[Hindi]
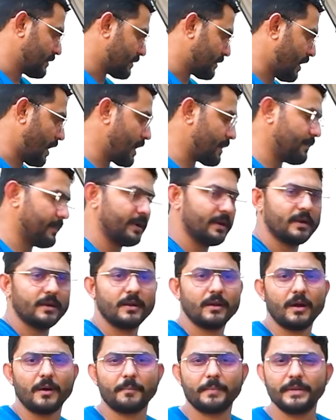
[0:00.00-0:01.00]
कार में
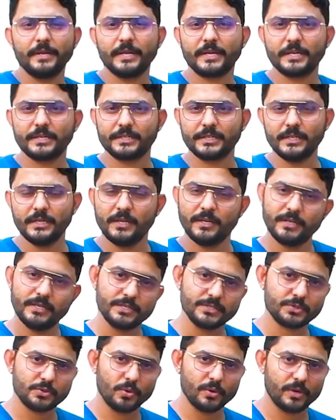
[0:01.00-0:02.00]
अपनी ये किचन
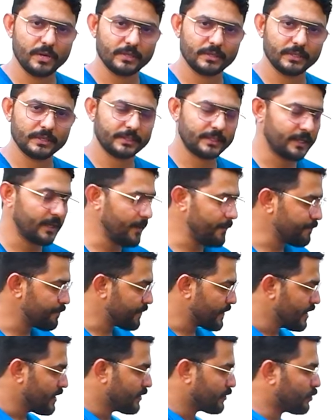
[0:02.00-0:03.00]
इंस्टॉल कर सकते हैं
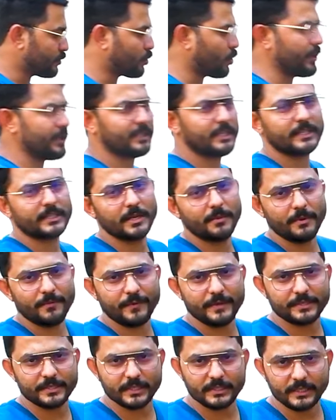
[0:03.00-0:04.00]
तो थोड़े से इसके मैं
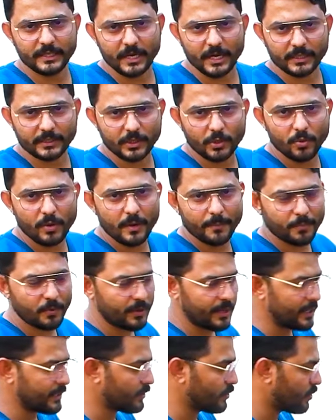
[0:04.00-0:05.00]
फीचर दिखाता हूँ आपको
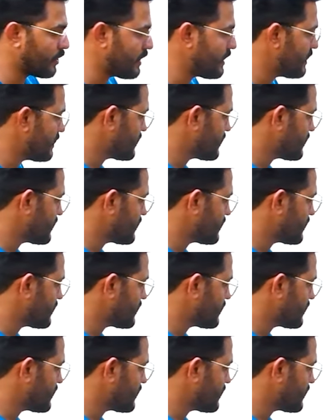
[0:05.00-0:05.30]
कैसा होगा